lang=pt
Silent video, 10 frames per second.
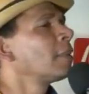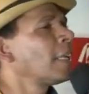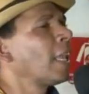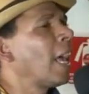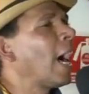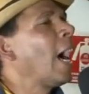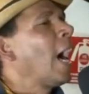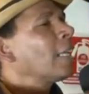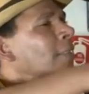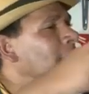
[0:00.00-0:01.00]
tenha lá
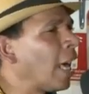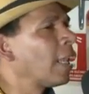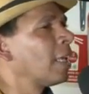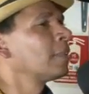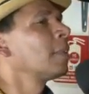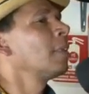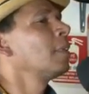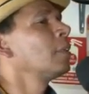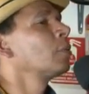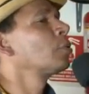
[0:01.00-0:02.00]
a sala
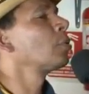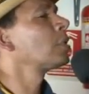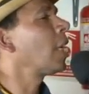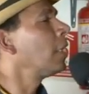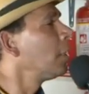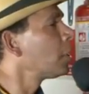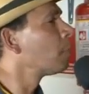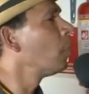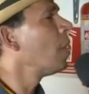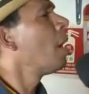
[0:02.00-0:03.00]
do
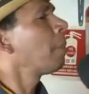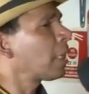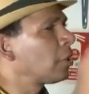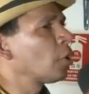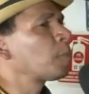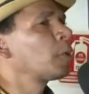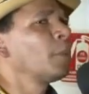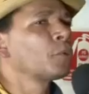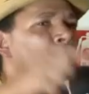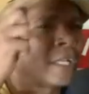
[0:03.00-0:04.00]
socialismo para que nós
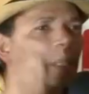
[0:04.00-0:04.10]
podemos usar